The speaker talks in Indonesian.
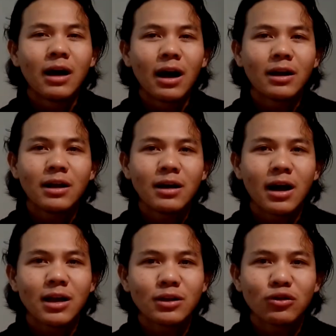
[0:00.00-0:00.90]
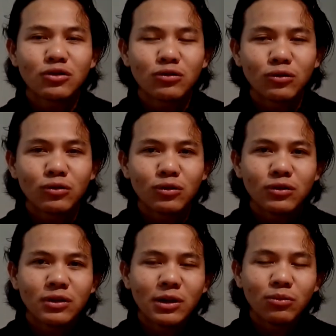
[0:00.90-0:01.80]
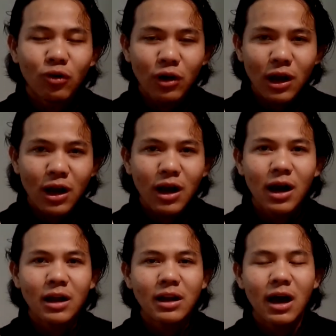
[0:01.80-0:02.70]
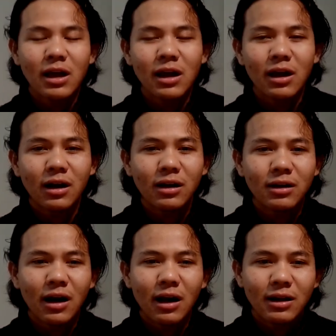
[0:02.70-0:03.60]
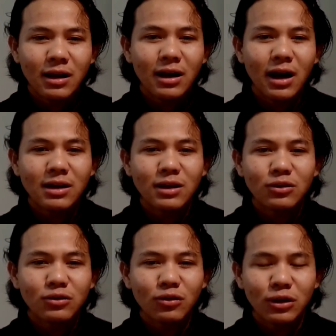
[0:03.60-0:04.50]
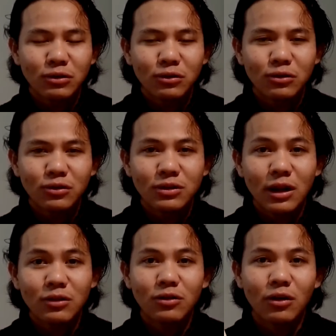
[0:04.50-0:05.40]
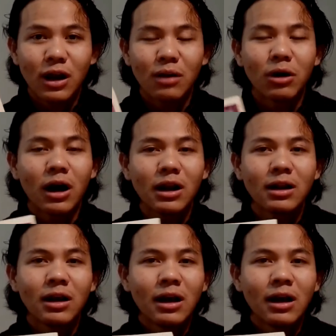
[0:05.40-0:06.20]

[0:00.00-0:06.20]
Ada yang hanya cocok untuk 1000 orang, ada yang ada yang hanya cocok itu untuk 100 orang, bahkan